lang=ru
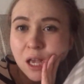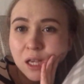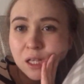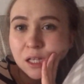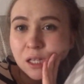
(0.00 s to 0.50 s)

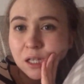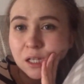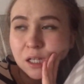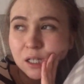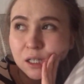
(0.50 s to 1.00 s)

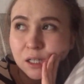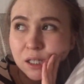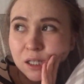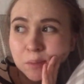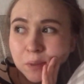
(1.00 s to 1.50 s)
и
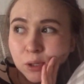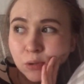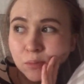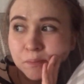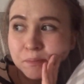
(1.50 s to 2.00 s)
э,
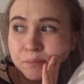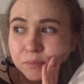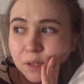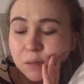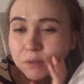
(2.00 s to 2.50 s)
потом
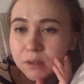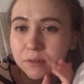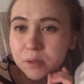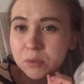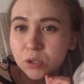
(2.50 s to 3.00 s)
мне
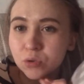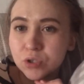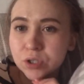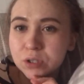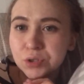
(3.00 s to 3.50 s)
именно
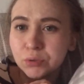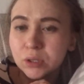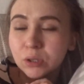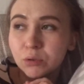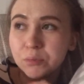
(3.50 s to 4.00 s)
хочется чего-то
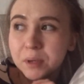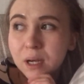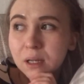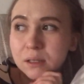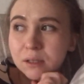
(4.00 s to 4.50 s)
такого
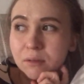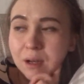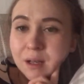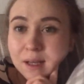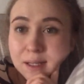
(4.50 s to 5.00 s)
пикантного,
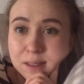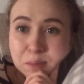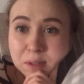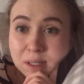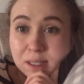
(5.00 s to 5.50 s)
типа
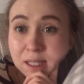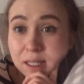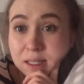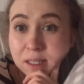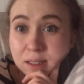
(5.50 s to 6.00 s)
как
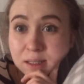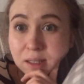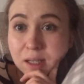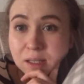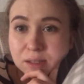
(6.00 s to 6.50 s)
корейских
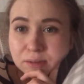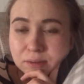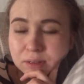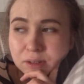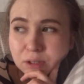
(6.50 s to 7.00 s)
салатов, не
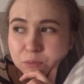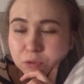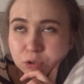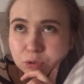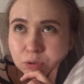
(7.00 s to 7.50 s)
знаю, может
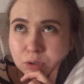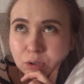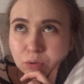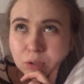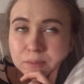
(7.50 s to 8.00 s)
что-то
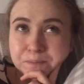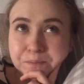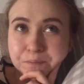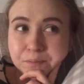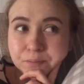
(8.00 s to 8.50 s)
такое.
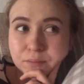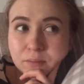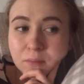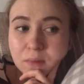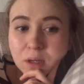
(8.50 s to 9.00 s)

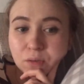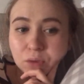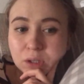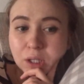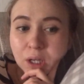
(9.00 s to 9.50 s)

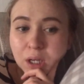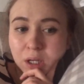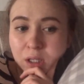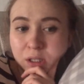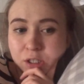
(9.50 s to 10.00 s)
Вот.
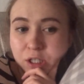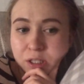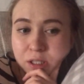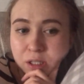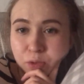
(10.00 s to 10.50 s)

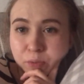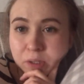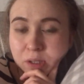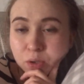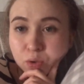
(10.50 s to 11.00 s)
Сейчас у меня
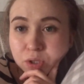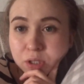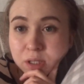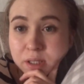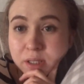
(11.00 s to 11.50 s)

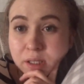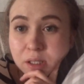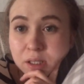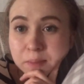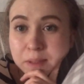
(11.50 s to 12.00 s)
закончилась
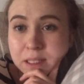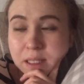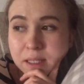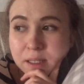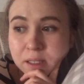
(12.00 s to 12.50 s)
стирка
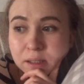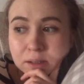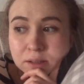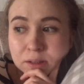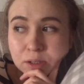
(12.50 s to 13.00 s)
последняя
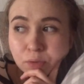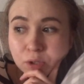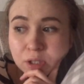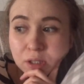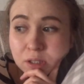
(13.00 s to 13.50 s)

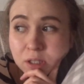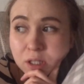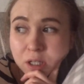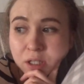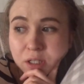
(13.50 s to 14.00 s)
сегодня,
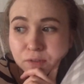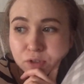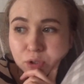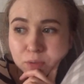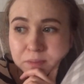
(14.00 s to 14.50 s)
и все.